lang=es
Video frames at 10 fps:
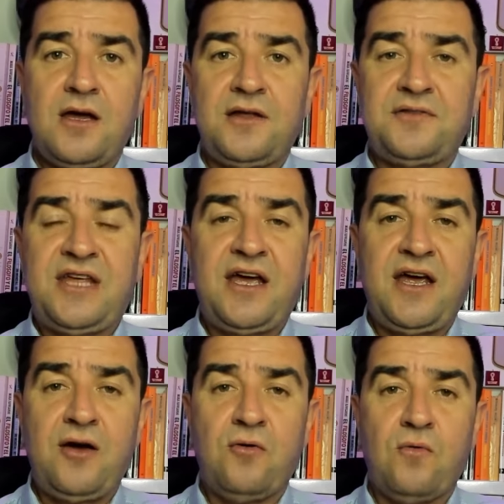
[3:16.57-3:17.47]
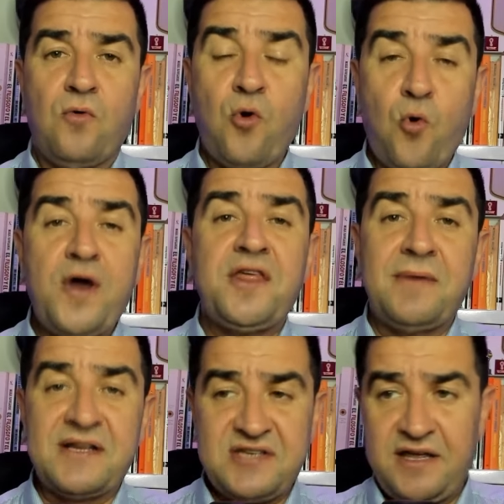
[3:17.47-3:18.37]
de un juez de
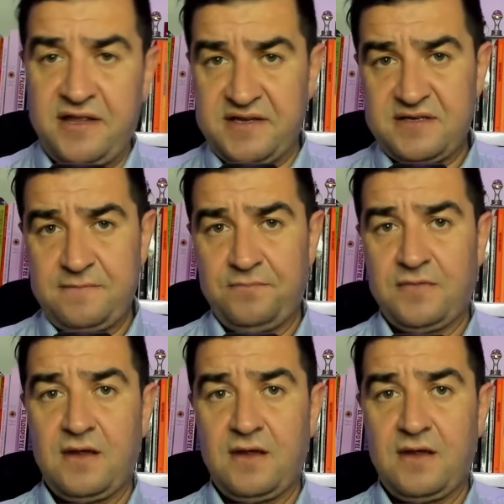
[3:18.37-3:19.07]
Mercedes